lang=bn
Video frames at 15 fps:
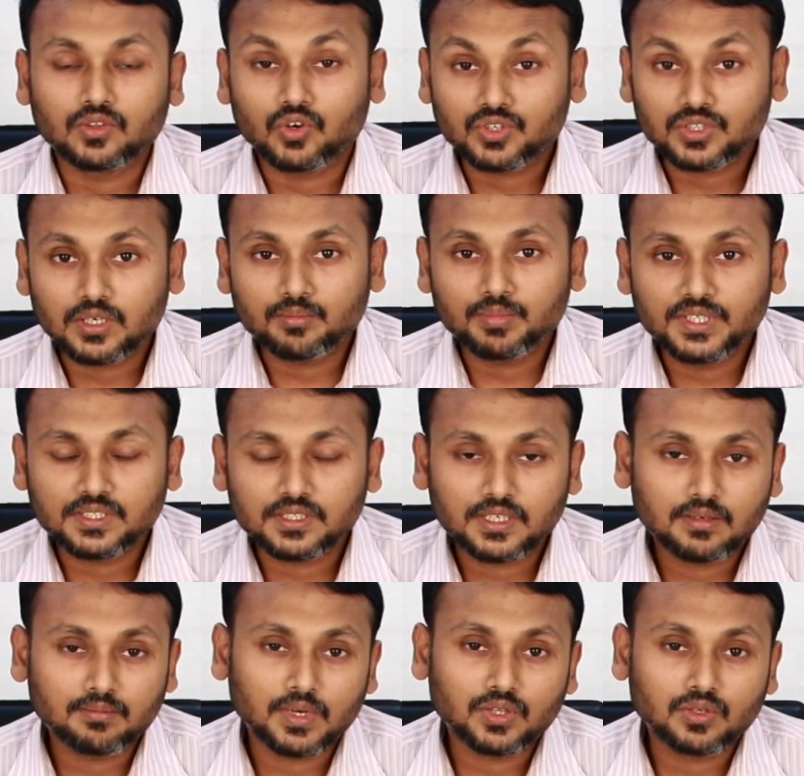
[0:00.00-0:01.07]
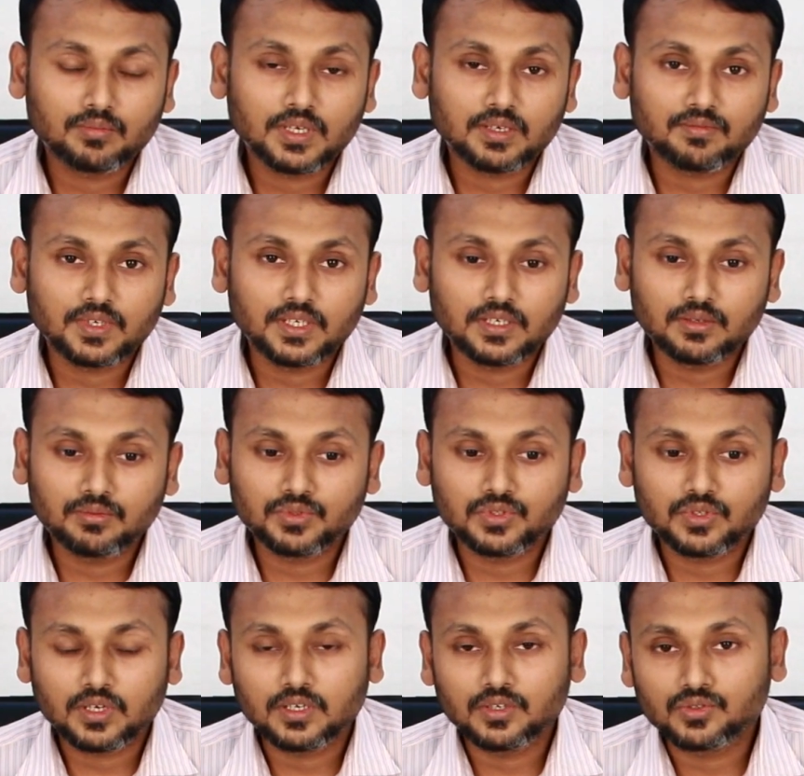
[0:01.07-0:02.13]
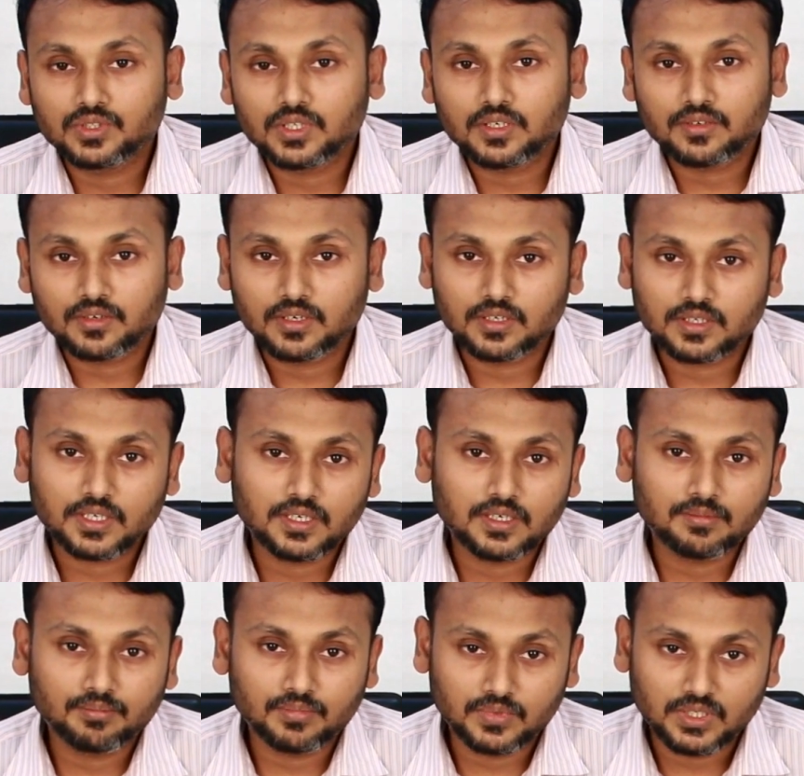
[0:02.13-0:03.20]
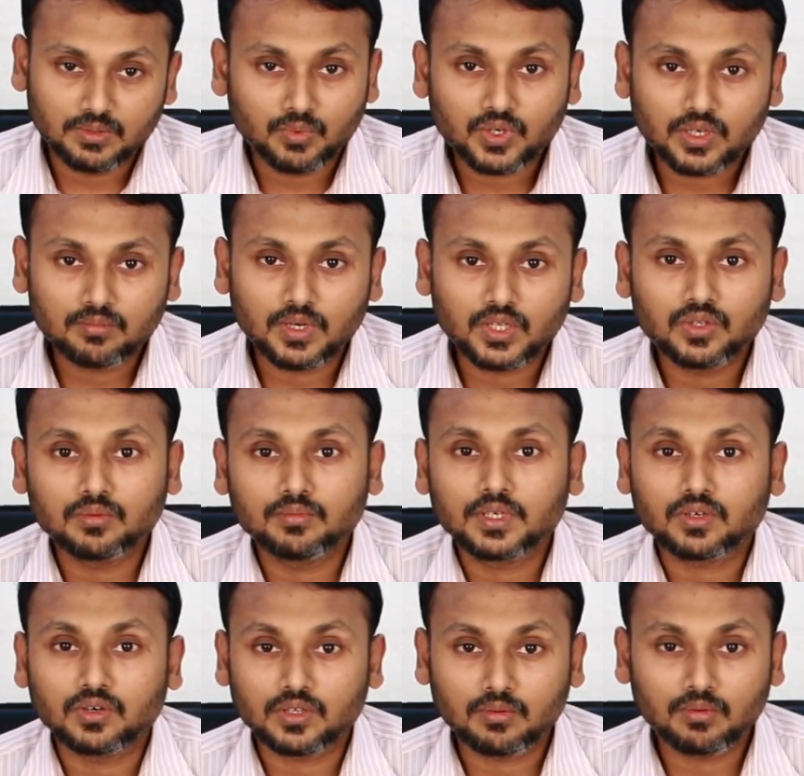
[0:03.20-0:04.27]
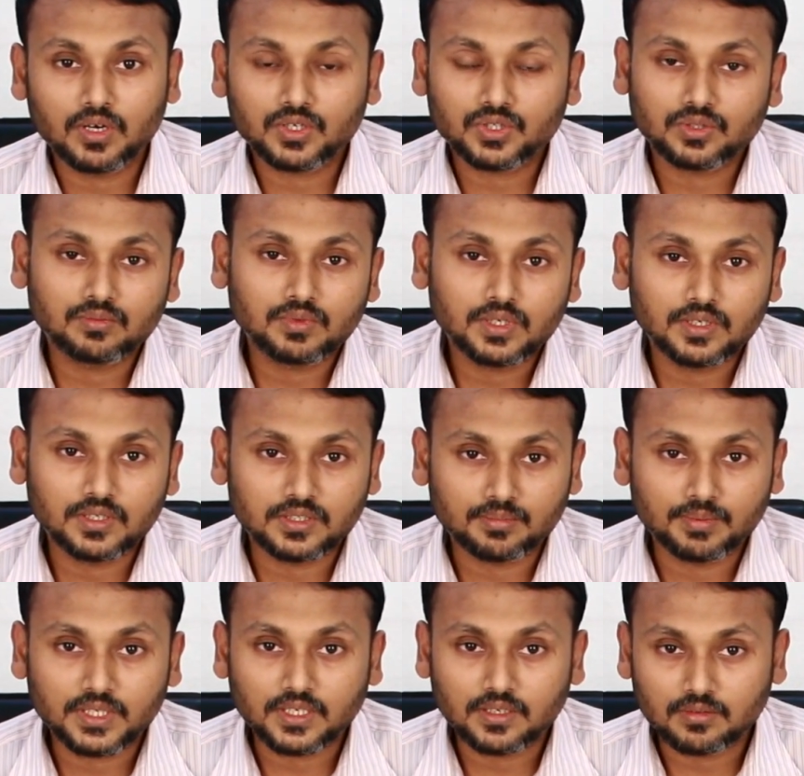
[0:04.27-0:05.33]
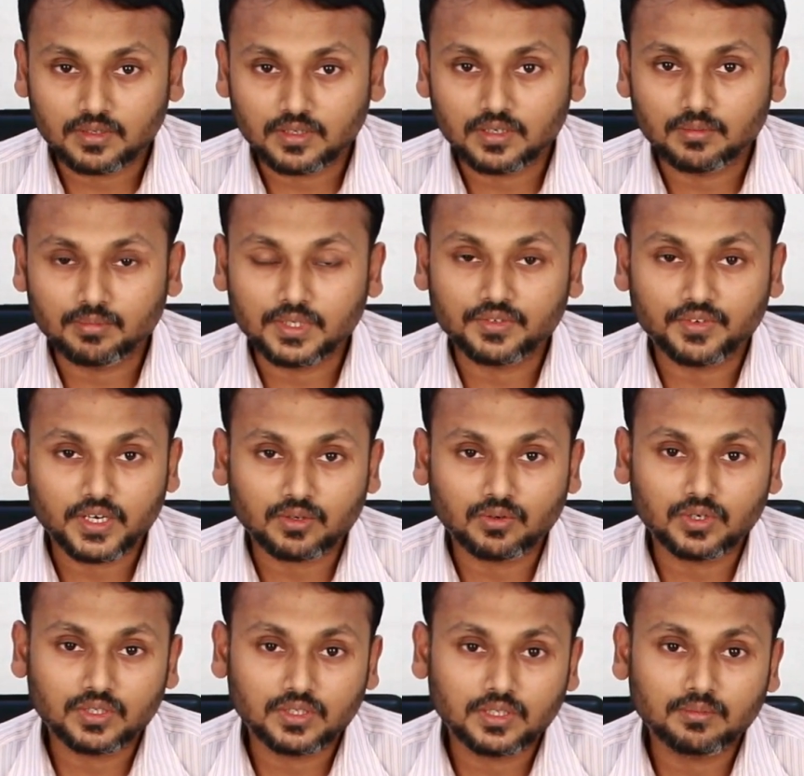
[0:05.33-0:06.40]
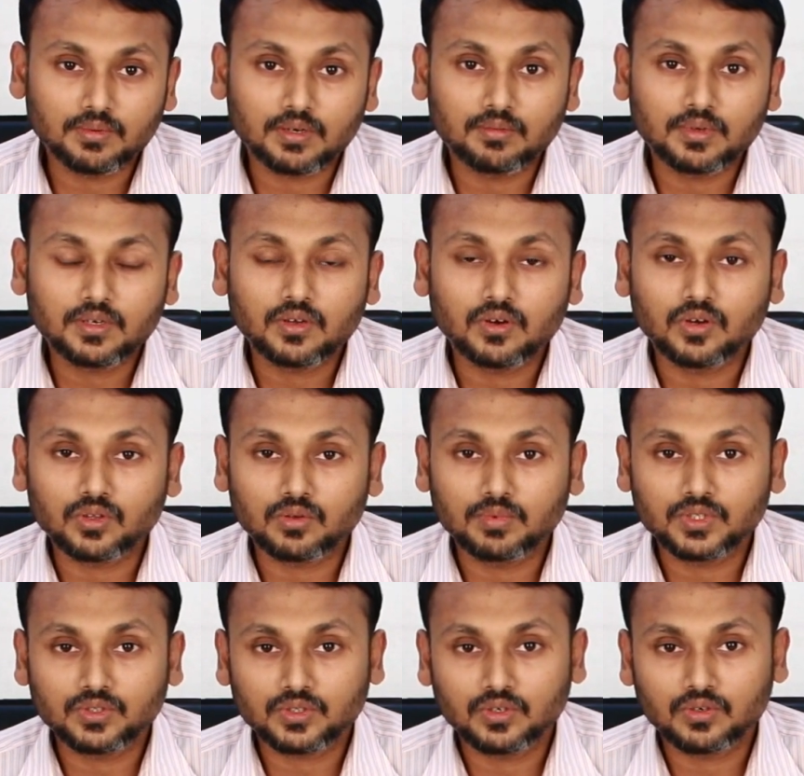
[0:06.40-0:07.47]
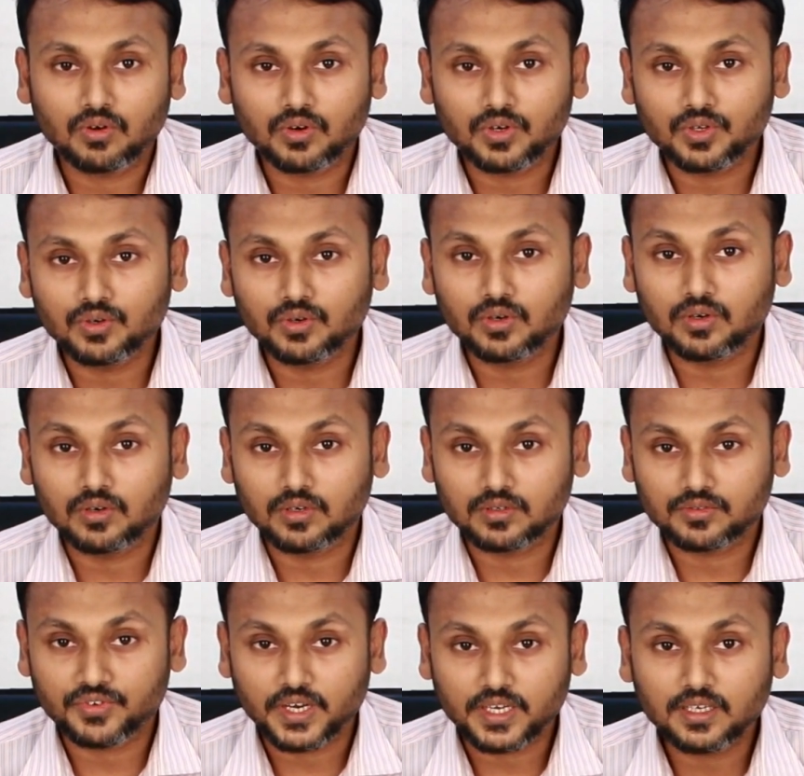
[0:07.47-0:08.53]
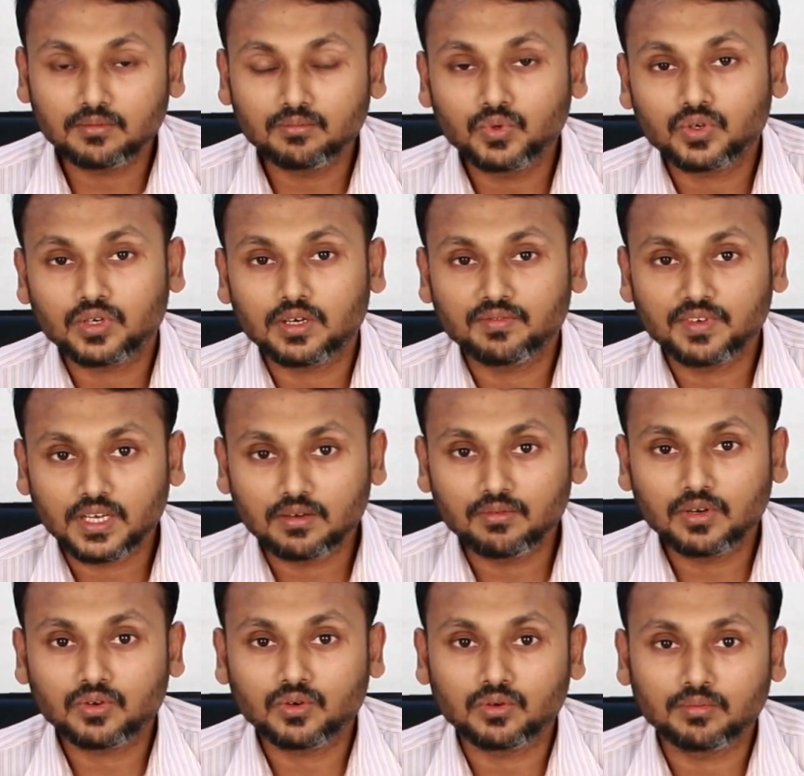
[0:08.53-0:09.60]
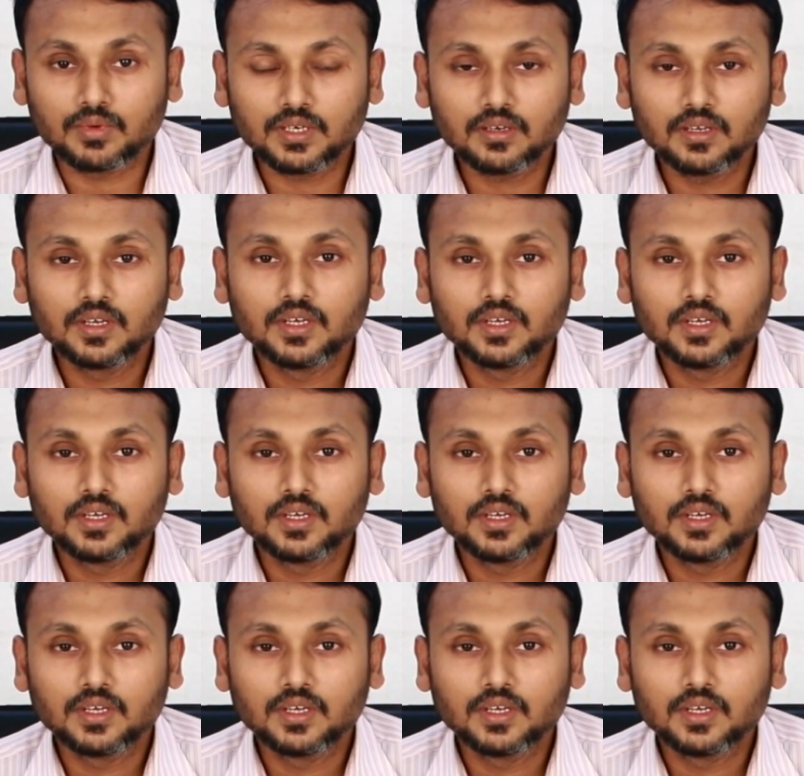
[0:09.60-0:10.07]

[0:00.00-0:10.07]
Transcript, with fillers: দশটা পিসেটের মাধ্যমে আপনি ইন্ডিভিজুয়াল ইউজারকে রিমোটের মাধ্যমে কথা বলার সময় স্পিকার আপনি ট্র্যাক করে দিতে পারবেন অথবা যখন অডিও ট্র্যাকিং মোডটা আপনি অ্যানাবল করবেন